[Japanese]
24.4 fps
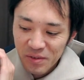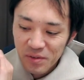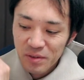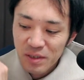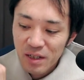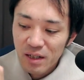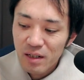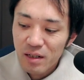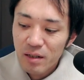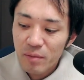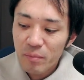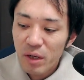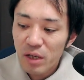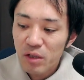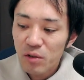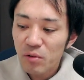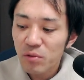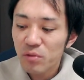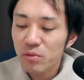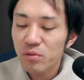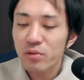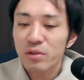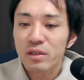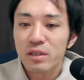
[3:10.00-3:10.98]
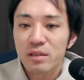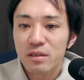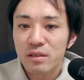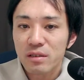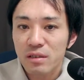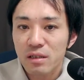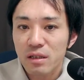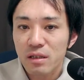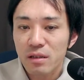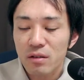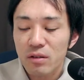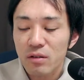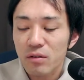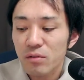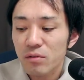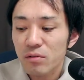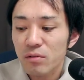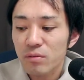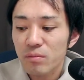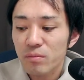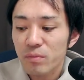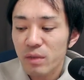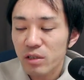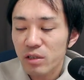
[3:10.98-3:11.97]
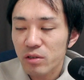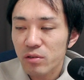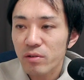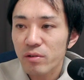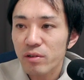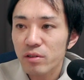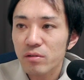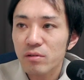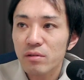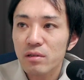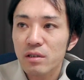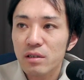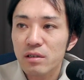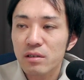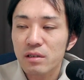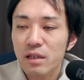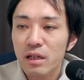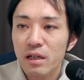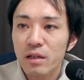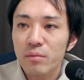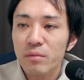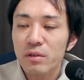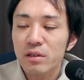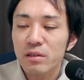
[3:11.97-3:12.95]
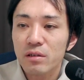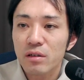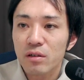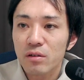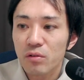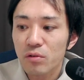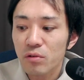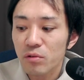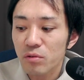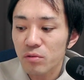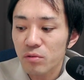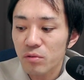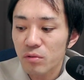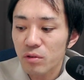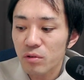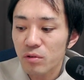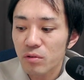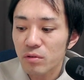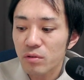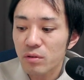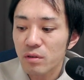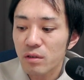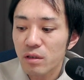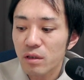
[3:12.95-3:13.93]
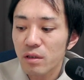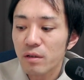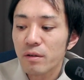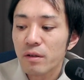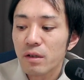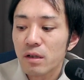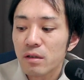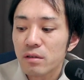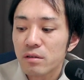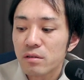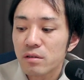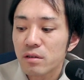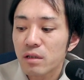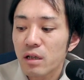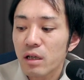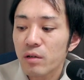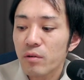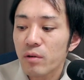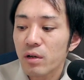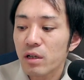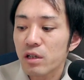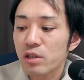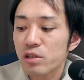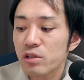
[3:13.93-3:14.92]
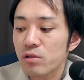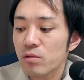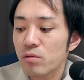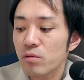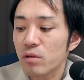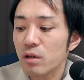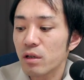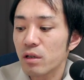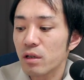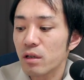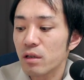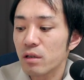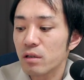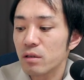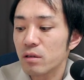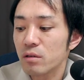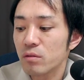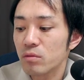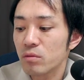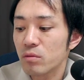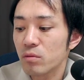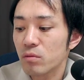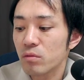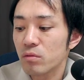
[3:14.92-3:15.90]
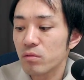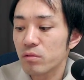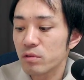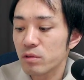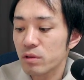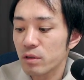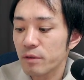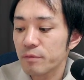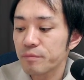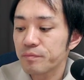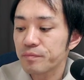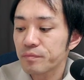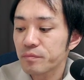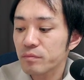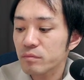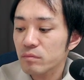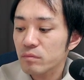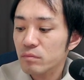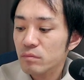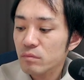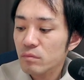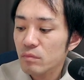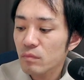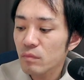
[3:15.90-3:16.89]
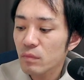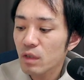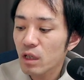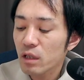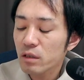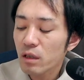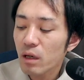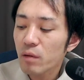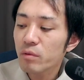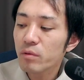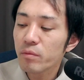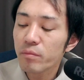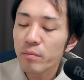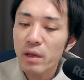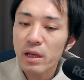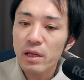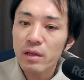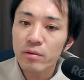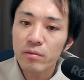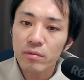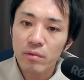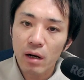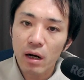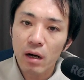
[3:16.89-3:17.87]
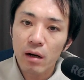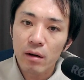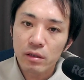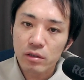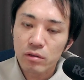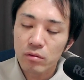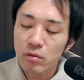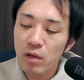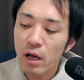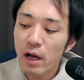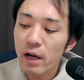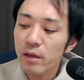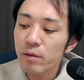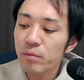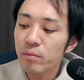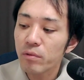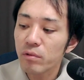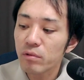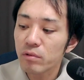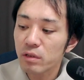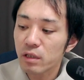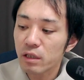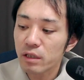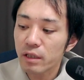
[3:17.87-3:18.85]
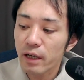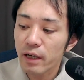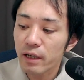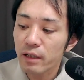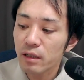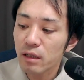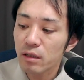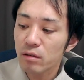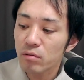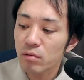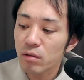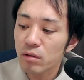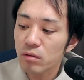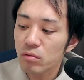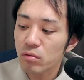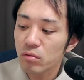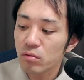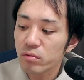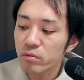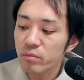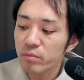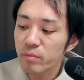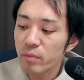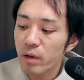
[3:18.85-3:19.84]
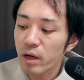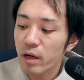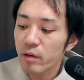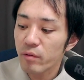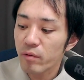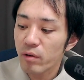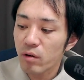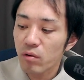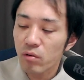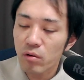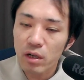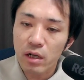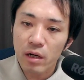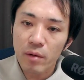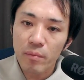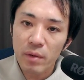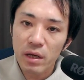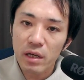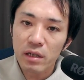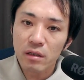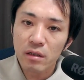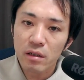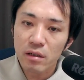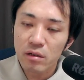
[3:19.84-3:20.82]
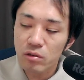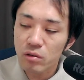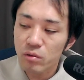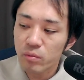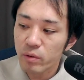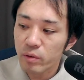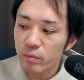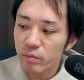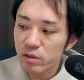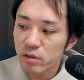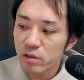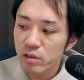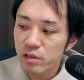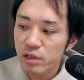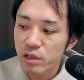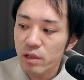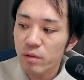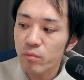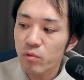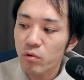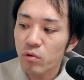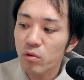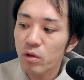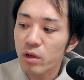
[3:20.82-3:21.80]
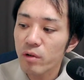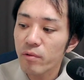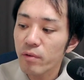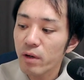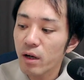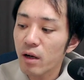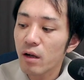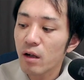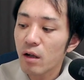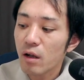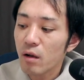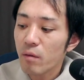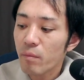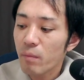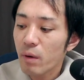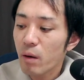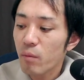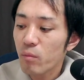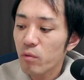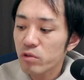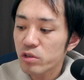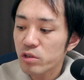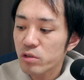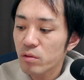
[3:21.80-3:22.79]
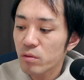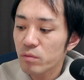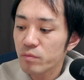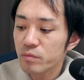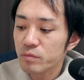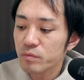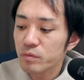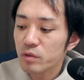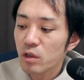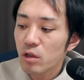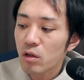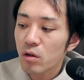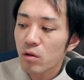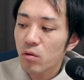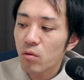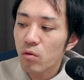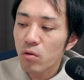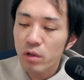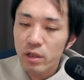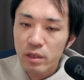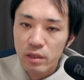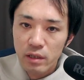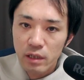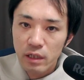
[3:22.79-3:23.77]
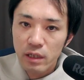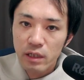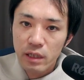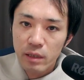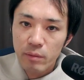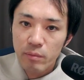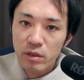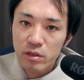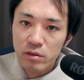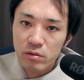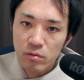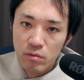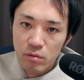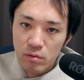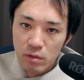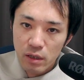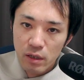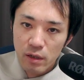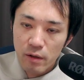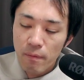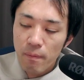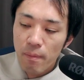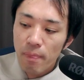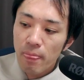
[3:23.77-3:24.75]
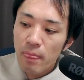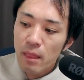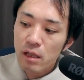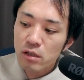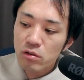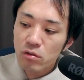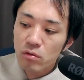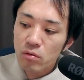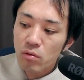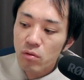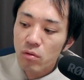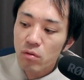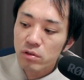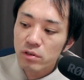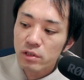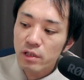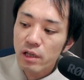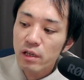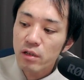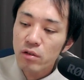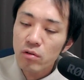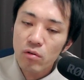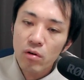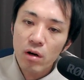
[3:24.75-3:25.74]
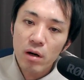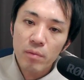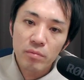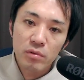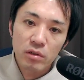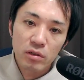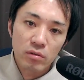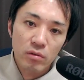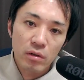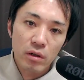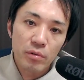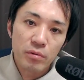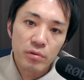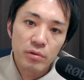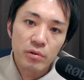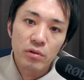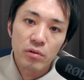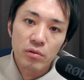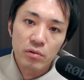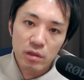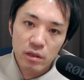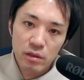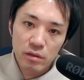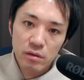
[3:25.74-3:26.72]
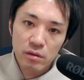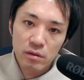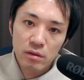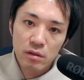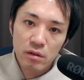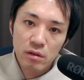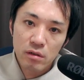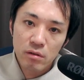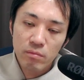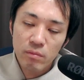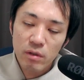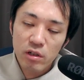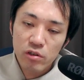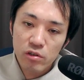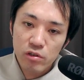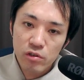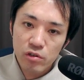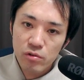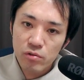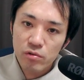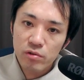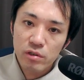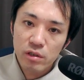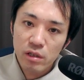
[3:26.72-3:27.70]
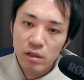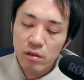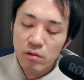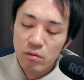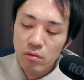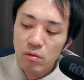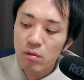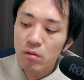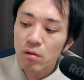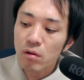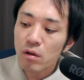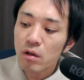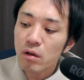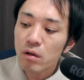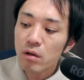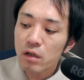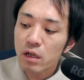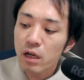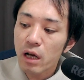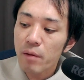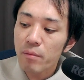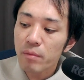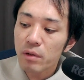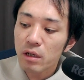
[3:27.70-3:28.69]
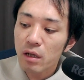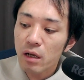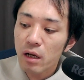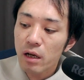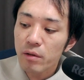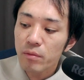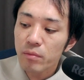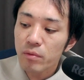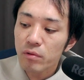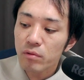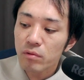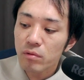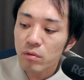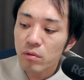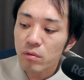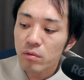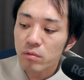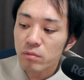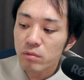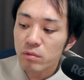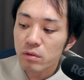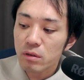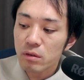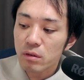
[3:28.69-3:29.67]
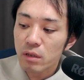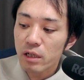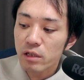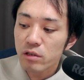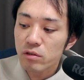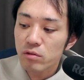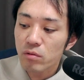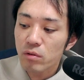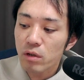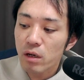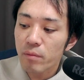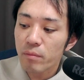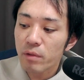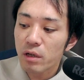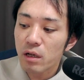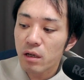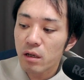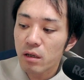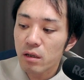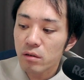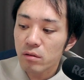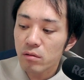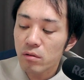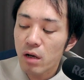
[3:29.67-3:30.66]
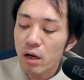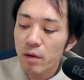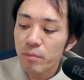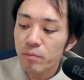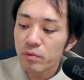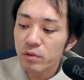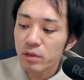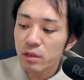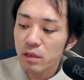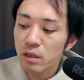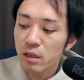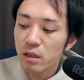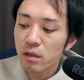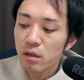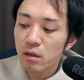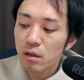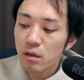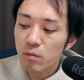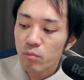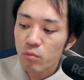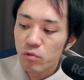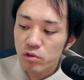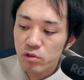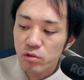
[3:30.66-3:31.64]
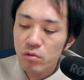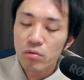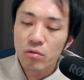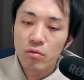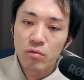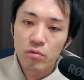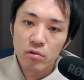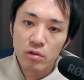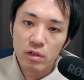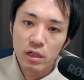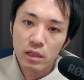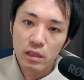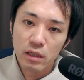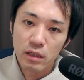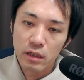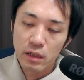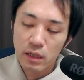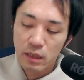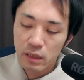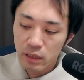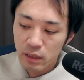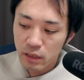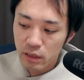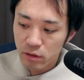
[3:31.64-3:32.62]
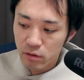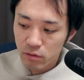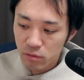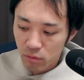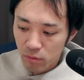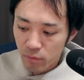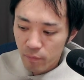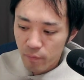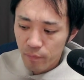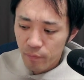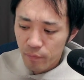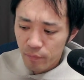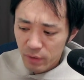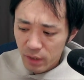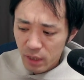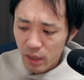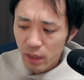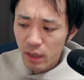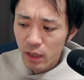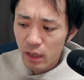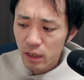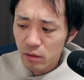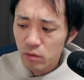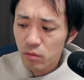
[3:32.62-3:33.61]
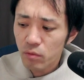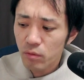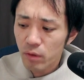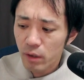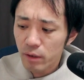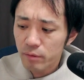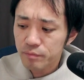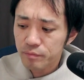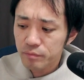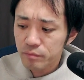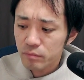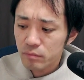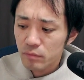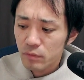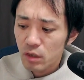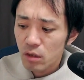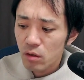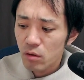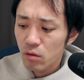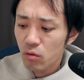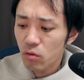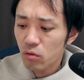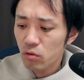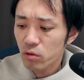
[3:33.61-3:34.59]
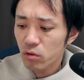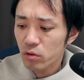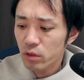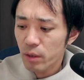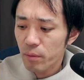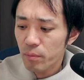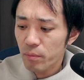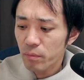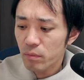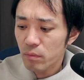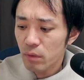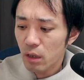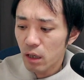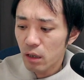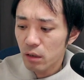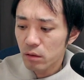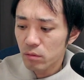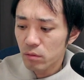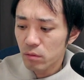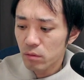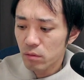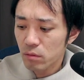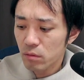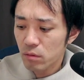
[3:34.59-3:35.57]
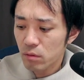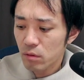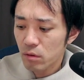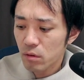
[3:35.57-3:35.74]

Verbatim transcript: そうだからまあ用途に使用、まあ、それはそれで使いますけど、用途によって使い分けしようかなっていうとこですね。だ多分メインはその iPhone で対談とか撮る場合はこれがメインになると思います。しかもこれはまあもちろんこれでいきますのでその専用アプリとか不要です。まあ純正のカメ iPhone の内蔵カメラのアプリでもちろん録画ができると。で、あとはこのね、あの、